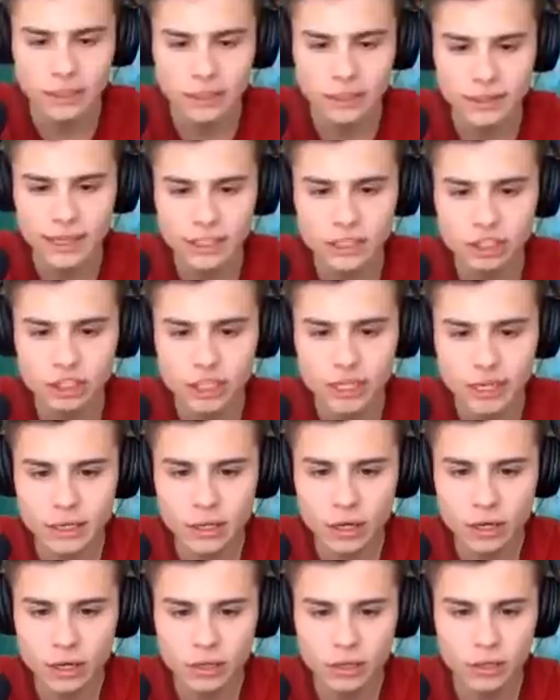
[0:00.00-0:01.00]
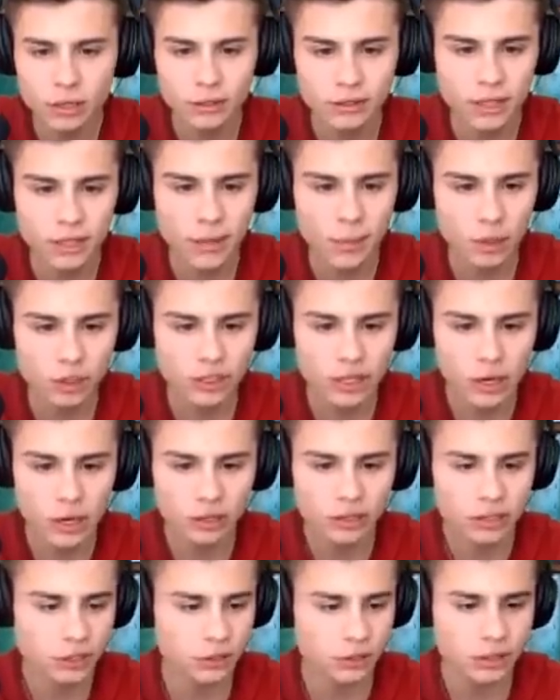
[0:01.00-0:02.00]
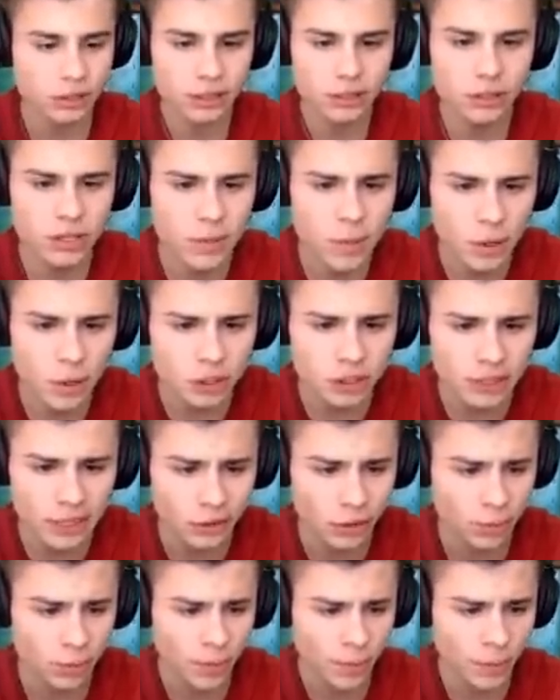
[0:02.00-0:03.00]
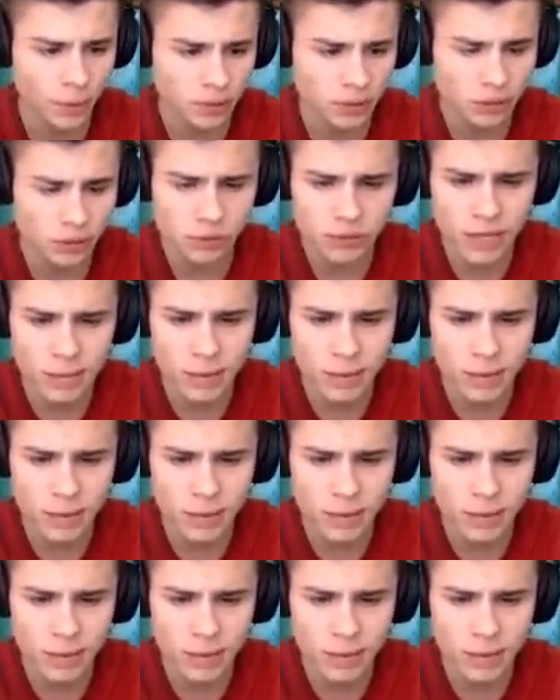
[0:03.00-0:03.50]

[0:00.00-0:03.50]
Dlaczego nie można odejść od gry? No nie można, no po prostu nie